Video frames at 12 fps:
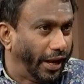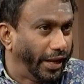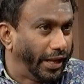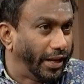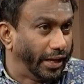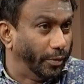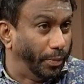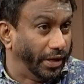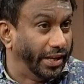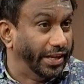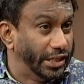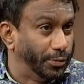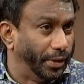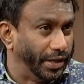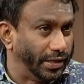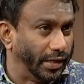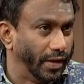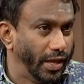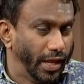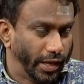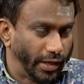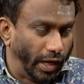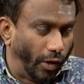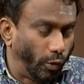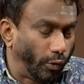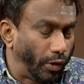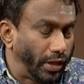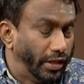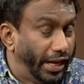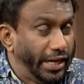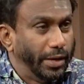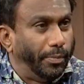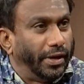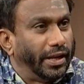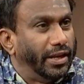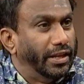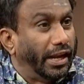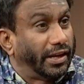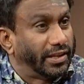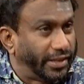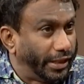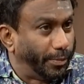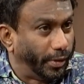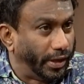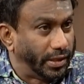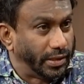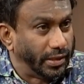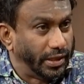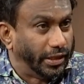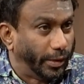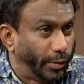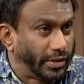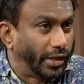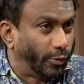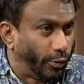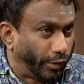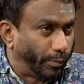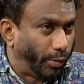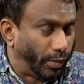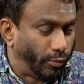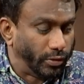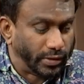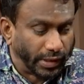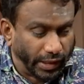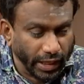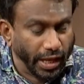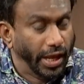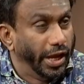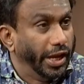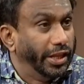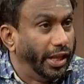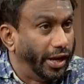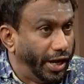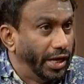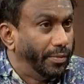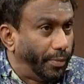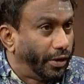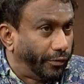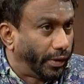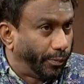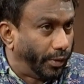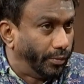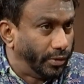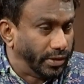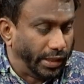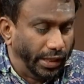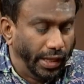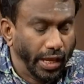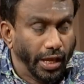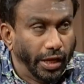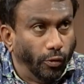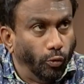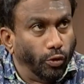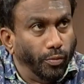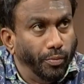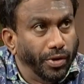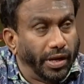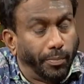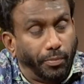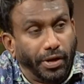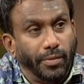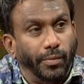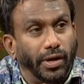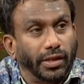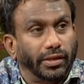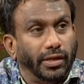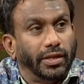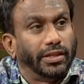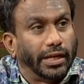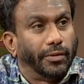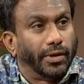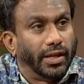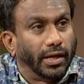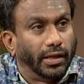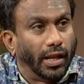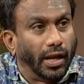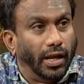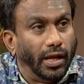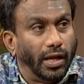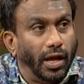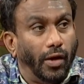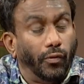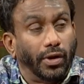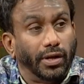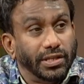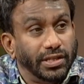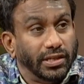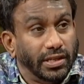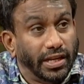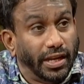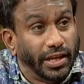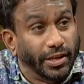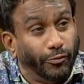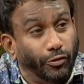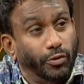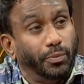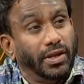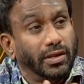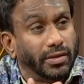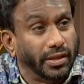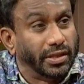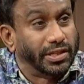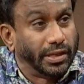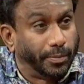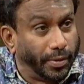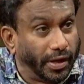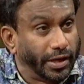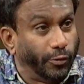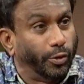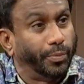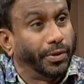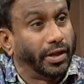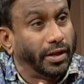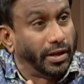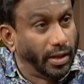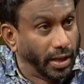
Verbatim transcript: கலைஞர் தான் எனக்கு பெரிய இன்ஸ்பிரேஷன் நான் அவர் கூட நெருங்கி பழகிற நிறைய சந்தர்ப்பம் கிடைச்சது கமல் சார் கூட ஒர்க் பண்ணும்போதும் சரி இந்த ரெண்டு படம் ஒர்க் பண்ணும்போதும் சரி ஒரு மிகப்பெரிய மகத்தான தலைவராக இருக்காருன்னா அவரோட ஜேர்னில எவ்வளோ பேர் சந்திச்சிருப்பாரு எவ்வளோ பேர்